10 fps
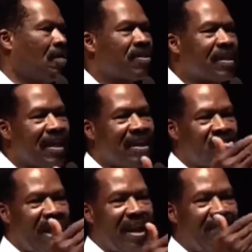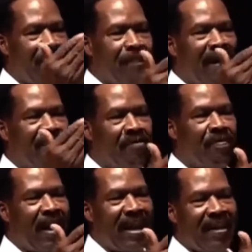Comme si les gens n'avaient pas
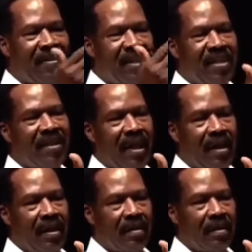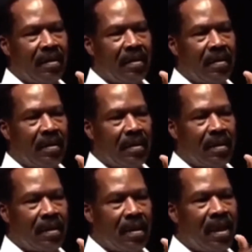vu pendant six ans
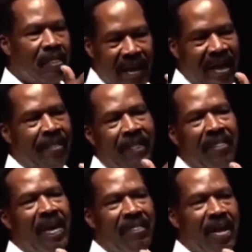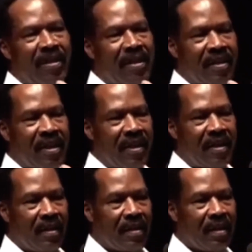Ibeka Premier ministre ici.
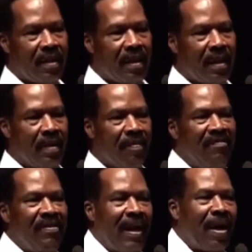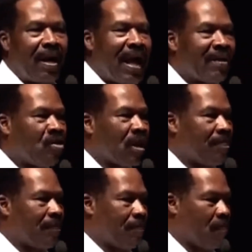Mais évidemment, quand on
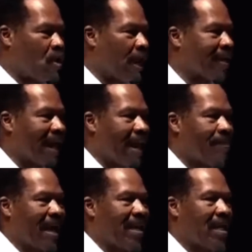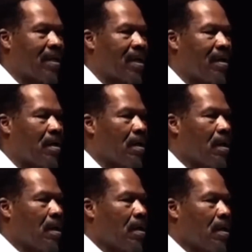est, on est dans la panique,
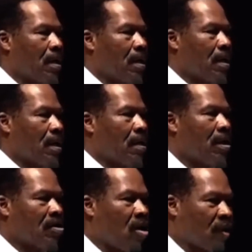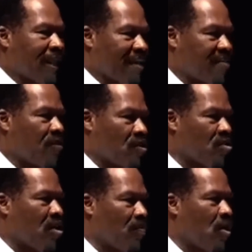le cortex
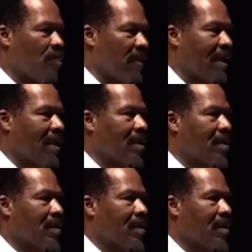fonctionne moins bien.